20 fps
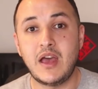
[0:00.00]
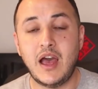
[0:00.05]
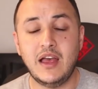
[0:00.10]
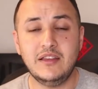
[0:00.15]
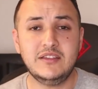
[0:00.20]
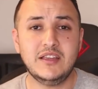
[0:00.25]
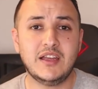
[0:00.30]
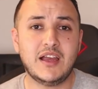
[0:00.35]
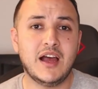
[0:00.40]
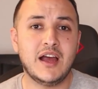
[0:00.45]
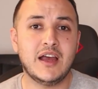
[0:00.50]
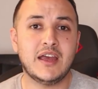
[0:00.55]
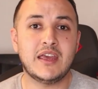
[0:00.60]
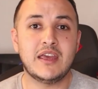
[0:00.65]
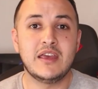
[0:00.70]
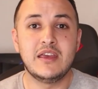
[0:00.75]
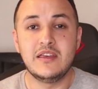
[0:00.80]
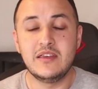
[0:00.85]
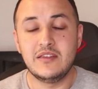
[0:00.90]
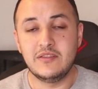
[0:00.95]

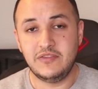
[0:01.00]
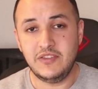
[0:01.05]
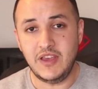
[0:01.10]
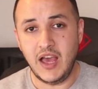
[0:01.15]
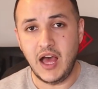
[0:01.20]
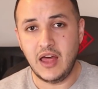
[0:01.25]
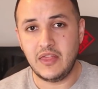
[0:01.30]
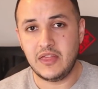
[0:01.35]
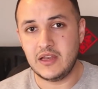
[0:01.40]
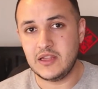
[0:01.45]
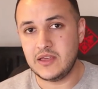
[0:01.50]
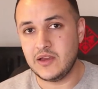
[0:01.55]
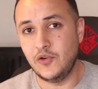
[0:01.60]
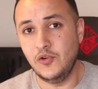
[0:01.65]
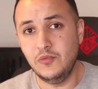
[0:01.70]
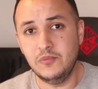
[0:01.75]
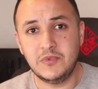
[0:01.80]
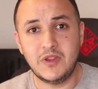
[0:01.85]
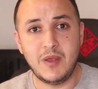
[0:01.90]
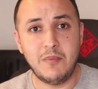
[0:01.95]
اصدقائي في هذا
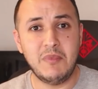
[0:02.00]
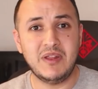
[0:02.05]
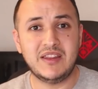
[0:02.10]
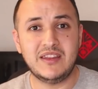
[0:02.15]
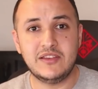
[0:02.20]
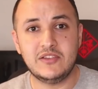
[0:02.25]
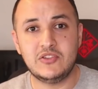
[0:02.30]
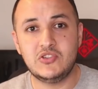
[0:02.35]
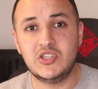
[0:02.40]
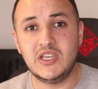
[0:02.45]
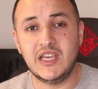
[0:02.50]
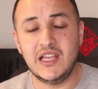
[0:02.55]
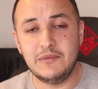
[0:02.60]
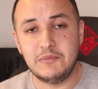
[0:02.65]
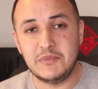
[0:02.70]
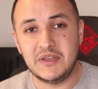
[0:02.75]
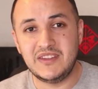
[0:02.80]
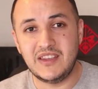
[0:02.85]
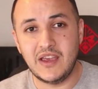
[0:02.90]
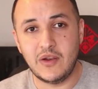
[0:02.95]
اليوم تم
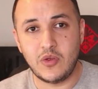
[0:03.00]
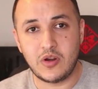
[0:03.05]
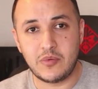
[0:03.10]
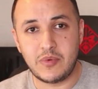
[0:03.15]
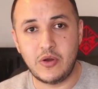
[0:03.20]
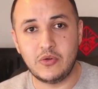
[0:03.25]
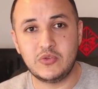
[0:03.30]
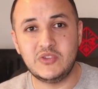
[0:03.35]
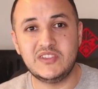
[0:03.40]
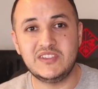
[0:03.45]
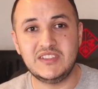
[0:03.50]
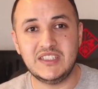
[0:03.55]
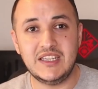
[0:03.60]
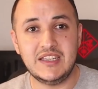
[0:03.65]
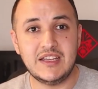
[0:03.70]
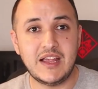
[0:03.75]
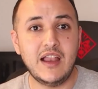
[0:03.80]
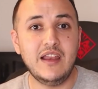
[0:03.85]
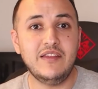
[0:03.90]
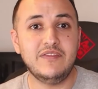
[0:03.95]
تسجيل
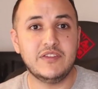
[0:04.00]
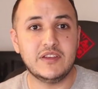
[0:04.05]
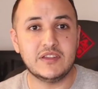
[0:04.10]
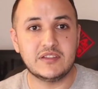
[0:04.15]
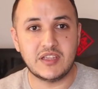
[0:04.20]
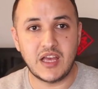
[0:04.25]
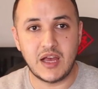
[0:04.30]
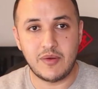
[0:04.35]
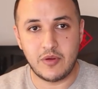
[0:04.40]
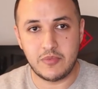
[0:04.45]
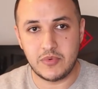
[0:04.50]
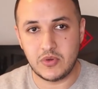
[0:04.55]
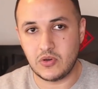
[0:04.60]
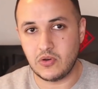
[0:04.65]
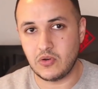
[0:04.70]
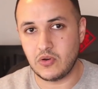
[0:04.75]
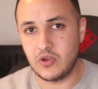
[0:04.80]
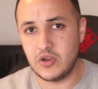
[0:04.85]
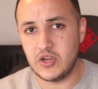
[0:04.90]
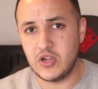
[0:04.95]
294 ألف إصابة
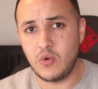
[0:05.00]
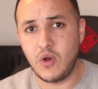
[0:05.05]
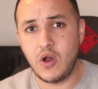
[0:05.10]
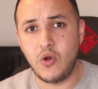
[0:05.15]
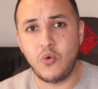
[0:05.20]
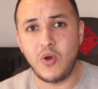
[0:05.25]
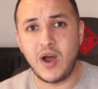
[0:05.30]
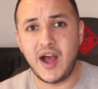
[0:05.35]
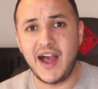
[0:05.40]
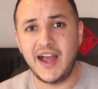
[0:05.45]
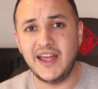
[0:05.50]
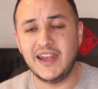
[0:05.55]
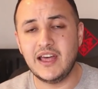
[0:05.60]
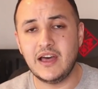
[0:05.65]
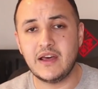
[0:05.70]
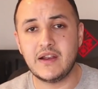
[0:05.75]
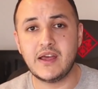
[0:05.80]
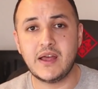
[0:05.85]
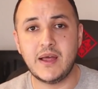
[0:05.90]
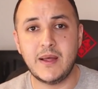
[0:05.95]
بكورونا وهو
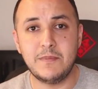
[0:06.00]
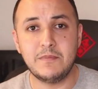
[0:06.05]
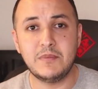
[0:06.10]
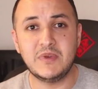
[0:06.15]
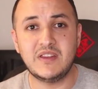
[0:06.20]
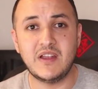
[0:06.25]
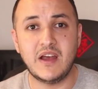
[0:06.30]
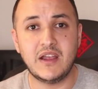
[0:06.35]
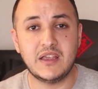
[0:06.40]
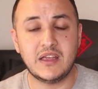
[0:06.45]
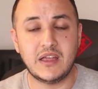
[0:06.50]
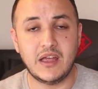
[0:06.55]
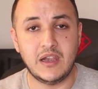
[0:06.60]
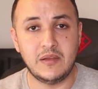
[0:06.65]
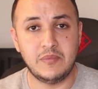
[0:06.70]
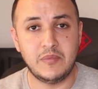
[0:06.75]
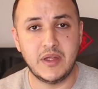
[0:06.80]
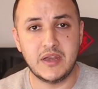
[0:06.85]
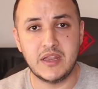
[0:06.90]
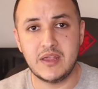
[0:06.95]
أعلى رقم بتاريخ
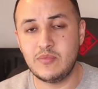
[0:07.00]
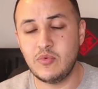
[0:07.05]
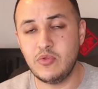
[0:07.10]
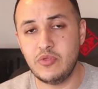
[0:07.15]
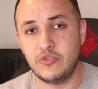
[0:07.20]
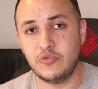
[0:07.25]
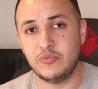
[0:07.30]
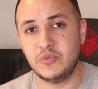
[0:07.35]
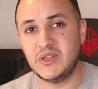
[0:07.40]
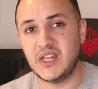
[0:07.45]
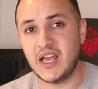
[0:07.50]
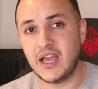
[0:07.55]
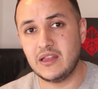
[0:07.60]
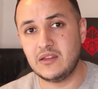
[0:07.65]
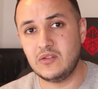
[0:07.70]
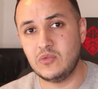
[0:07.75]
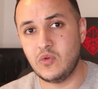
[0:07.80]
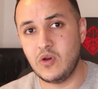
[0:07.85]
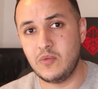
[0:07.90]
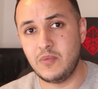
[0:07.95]
ألمانيا منذ
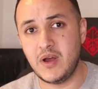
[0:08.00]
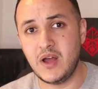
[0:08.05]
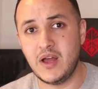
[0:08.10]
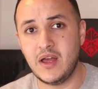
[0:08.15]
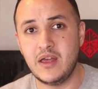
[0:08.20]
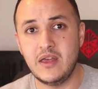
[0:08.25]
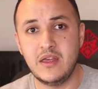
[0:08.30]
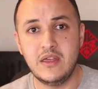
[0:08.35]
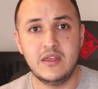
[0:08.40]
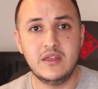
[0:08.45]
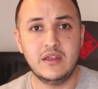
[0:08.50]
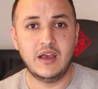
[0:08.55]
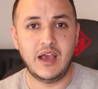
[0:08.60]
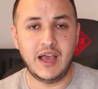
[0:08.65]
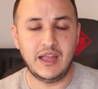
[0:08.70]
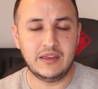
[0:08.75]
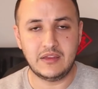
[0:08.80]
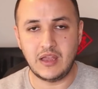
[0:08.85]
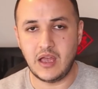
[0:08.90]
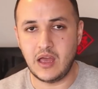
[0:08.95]
بداية الوباء
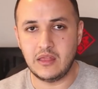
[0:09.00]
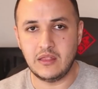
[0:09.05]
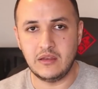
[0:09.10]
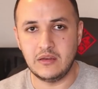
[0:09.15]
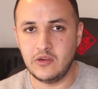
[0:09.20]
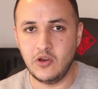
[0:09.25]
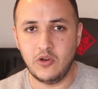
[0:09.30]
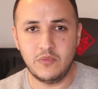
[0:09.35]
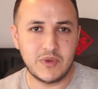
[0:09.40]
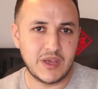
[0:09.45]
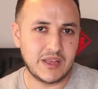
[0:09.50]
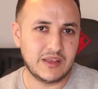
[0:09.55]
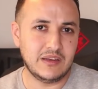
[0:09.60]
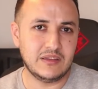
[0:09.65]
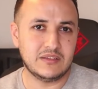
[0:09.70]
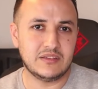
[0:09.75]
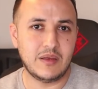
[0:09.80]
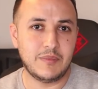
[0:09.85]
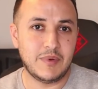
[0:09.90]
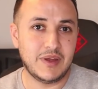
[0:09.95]
حتى هذا اليوم يعني
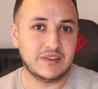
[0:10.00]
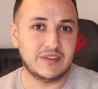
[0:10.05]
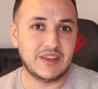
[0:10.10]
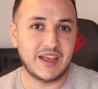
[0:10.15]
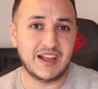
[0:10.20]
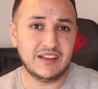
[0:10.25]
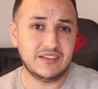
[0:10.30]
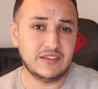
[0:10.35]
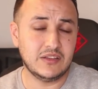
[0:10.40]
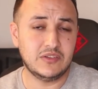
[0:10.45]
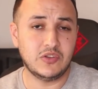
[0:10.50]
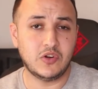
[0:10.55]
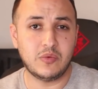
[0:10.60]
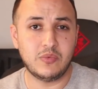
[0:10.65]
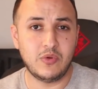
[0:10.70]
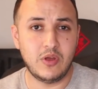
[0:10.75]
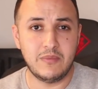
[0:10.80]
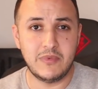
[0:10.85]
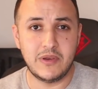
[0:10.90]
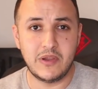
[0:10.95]
الإصابات تخطت
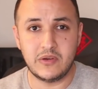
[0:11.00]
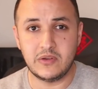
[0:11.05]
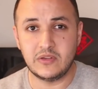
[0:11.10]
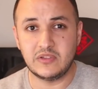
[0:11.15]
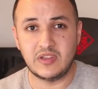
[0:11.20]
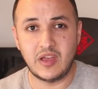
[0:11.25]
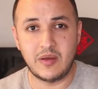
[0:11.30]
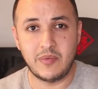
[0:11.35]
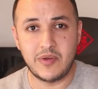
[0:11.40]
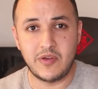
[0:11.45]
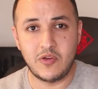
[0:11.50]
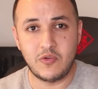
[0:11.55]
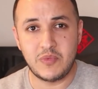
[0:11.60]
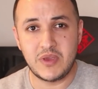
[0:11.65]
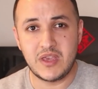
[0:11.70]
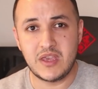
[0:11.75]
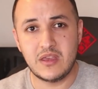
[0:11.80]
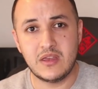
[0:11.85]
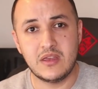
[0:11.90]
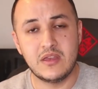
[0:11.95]
الربع مليون إصابة
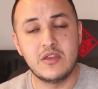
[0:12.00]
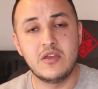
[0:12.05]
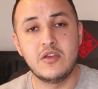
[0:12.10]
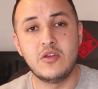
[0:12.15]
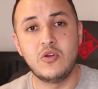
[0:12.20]
يومية